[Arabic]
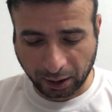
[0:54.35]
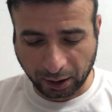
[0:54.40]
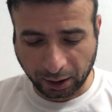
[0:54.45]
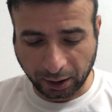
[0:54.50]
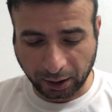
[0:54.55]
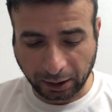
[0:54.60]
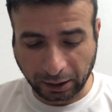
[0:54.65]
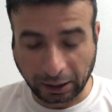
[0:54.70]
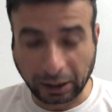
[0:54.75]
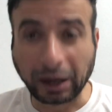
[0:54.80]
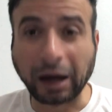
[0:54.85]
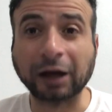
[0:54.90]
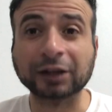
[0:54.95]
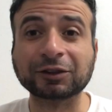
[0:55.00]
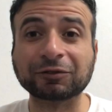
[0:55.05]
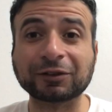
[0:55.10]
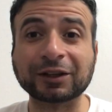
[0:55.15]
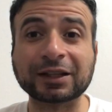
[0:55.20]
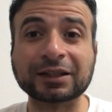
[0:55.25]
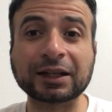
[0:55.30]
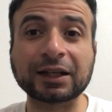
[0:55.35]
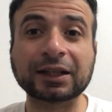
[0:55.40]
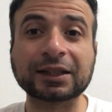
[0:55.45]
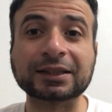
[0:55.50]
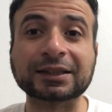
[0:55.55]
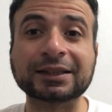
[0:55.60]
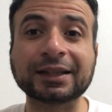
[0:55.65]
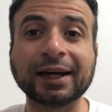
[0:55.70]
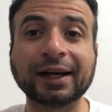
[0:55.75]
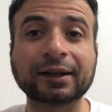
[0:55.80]
آه، اضف الى ذلك
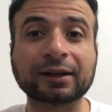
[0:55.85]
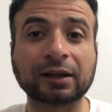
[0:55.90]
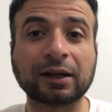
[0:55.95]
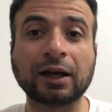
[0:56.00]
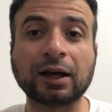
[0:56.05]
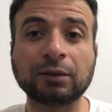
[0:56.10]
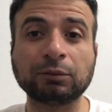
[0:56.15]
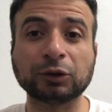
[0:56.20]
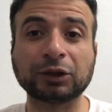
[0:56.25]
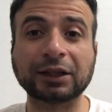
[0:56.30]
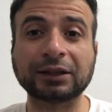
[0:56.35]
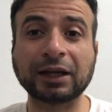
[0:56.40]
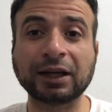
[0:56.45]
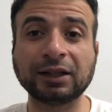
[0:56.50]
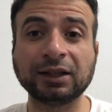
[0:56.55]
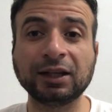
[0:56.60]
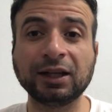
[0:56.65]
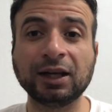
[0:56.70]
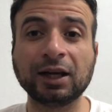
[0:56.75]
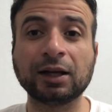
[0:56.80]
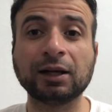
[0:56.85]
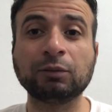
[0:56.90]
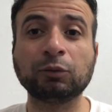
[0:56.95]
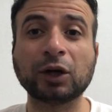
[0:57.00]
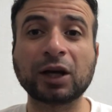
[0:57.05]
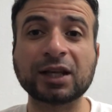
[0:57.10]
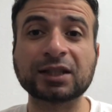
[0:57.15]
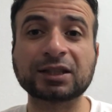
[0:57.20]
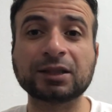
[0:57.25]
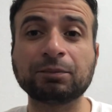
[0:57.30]
السعر المتدني
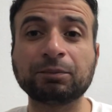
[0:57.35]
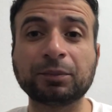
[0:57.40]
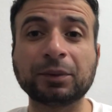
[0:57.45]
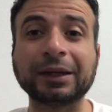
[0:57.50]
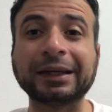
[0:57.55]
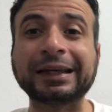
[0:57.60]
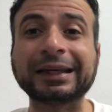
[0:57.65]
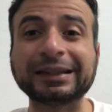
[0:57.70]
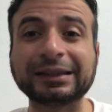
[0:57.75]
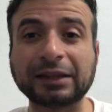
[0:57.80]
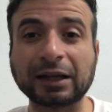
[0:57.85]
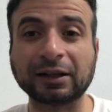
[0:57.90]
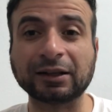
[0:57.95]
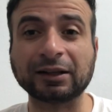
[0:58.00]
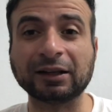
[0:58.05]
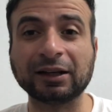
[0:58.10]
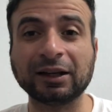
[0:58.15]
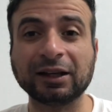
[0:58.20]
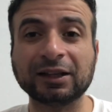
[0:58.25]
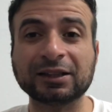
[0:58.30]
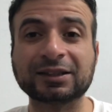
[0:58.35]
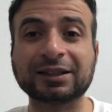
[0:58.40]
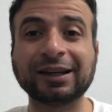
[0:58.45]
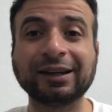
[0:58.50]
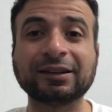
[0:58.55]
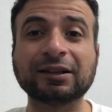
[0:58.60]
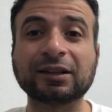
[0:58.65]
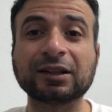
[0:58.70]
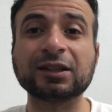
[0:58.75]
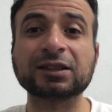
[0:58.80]
المناسب جدا
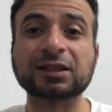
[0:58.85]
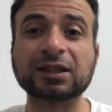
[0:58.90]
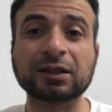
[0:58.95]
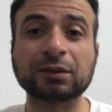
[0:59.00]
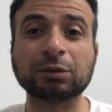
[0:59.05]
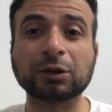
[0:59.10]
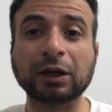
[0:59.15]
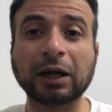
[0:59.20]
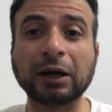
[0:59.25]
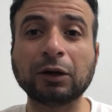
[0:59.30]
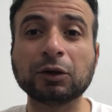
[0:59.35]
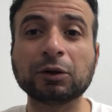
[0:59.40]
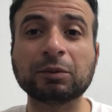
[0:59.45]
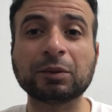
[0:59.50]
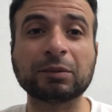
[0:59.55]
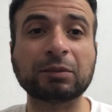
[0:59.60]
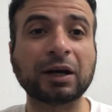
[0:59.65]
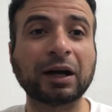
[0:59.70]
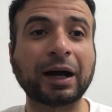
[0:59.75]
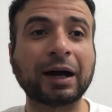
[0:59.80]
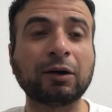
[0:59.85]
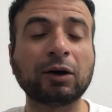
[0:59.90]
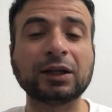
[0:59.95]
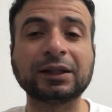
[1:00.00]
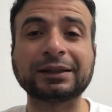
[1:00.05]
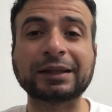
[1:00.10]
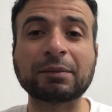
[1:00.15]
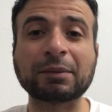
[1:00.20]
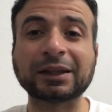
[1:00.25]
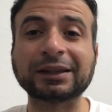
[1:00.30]
سعر ريزونبل قوي بيبقى حوالي
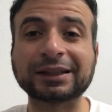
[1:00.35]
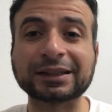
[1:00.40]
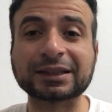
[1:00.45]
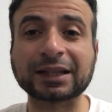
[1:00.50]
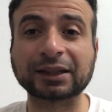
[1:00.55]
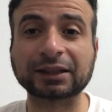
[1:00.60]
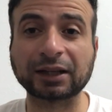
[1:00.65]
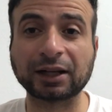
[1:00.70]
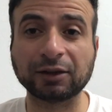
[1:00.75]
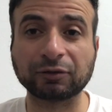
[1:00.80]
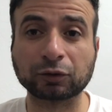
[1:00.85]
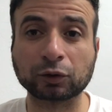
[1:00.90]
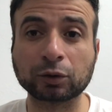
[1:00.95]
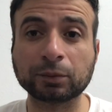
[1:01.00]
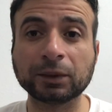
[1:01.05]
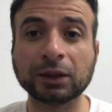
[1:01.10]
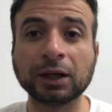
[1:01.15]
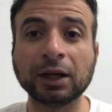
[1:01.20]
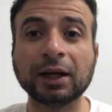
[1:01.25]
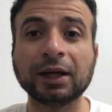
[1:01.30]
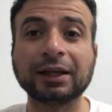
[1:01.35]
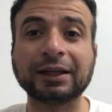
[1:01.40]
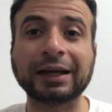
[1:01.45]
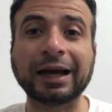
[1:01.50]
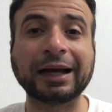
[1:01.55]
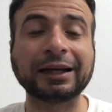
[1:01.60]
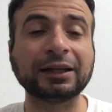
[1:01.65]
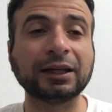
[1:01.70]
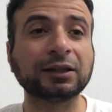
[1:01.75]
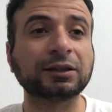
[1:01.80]
8 9000 روبل
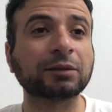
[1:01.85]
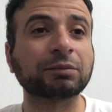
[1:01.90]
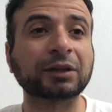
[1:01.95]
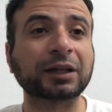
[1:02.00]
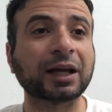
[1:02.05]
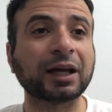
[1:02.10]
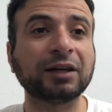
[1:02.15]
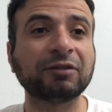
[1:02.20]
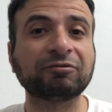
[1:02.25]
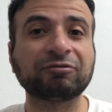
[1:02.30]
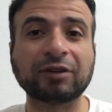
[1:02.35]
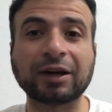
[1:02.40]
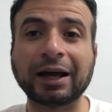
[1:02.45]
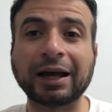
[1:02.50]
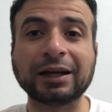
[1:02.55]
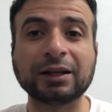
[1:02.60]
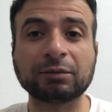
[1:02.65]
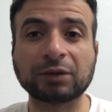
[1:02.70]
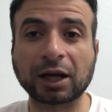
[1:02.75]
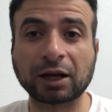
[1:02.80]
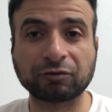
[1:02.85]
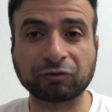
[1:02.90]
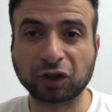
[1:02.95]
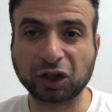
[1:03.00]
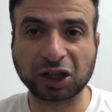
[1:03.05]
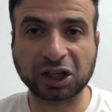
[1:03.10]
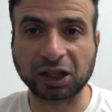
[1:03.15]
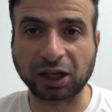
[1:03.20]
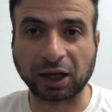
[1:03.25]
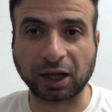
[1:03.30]
يعني انت بتتكلم في اقل من 2000 جنيه